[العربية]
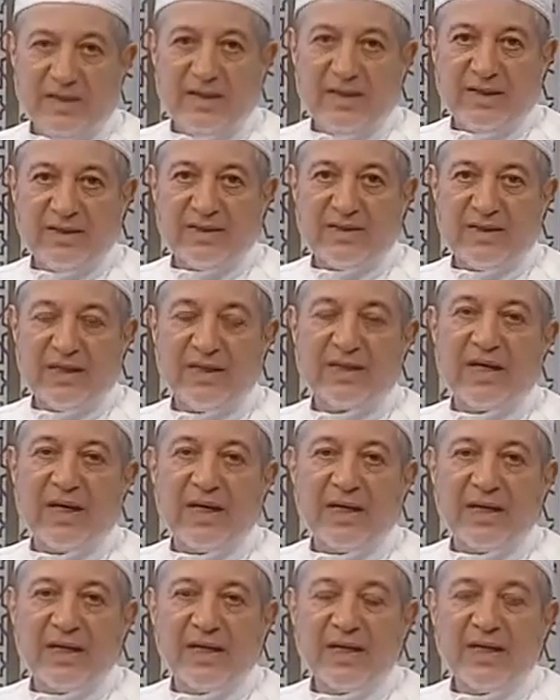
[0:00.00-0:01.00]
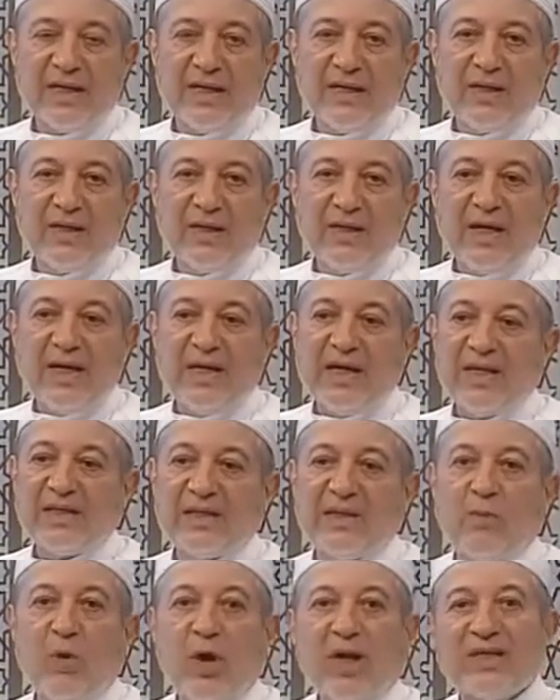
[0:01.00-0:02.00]
الصدى يعني
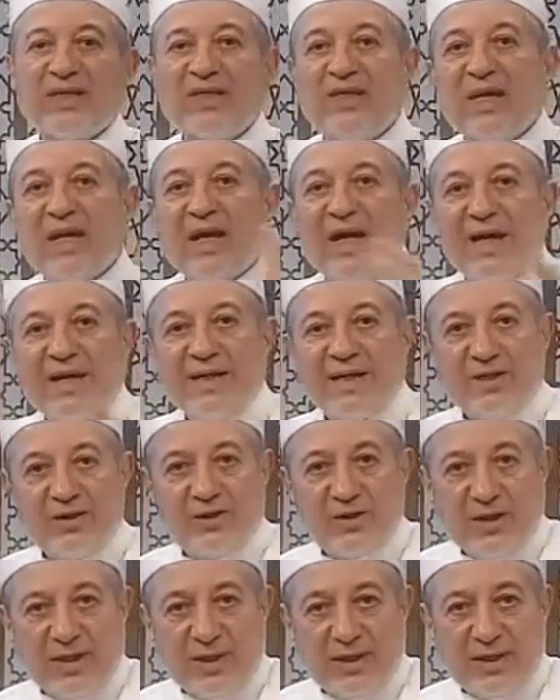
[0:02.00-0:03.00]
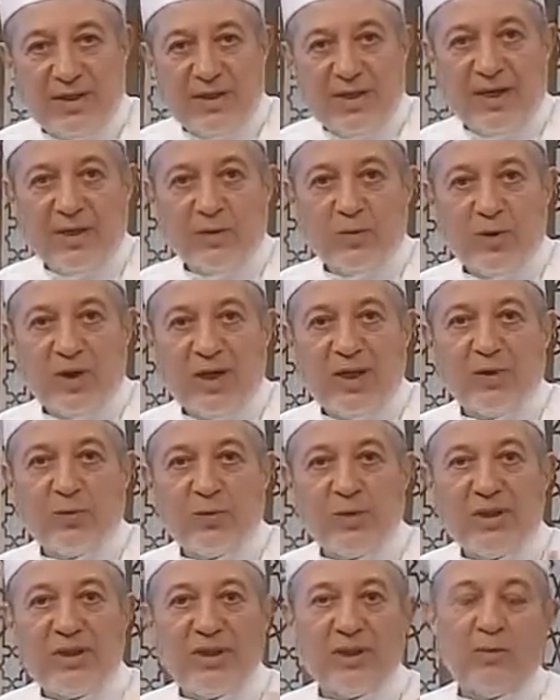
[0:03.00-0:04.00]
هذا محسن خارجي نحن لا
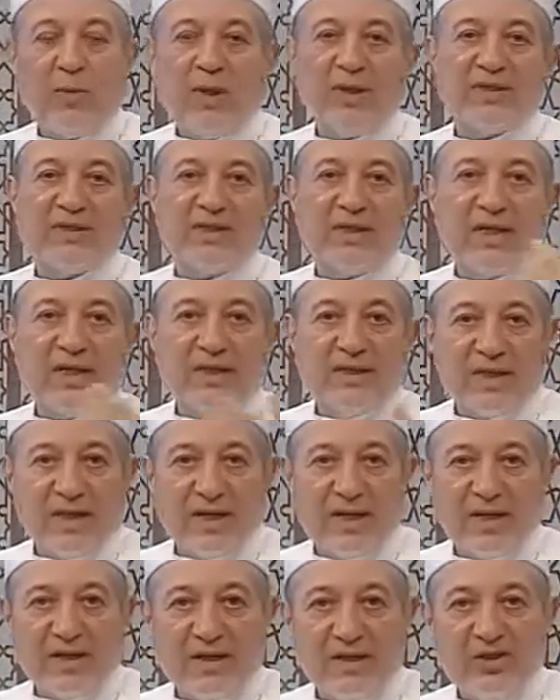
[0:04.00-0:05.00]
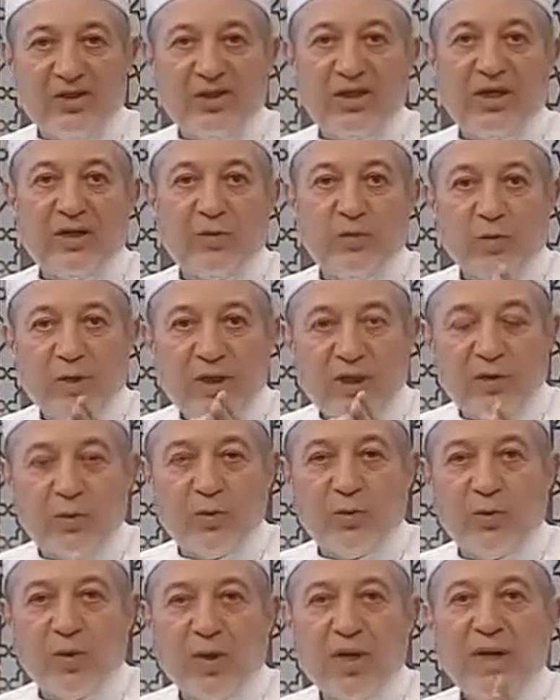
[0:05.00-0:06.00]
نريد المحسنات الخارجية
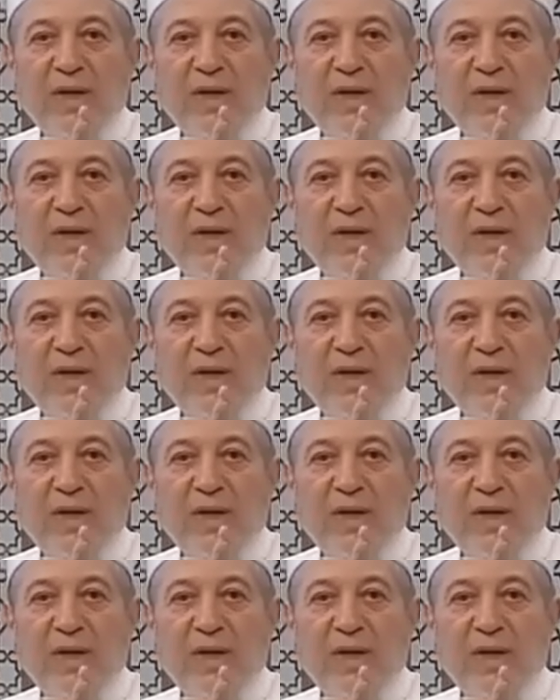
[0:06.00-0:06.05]
نريد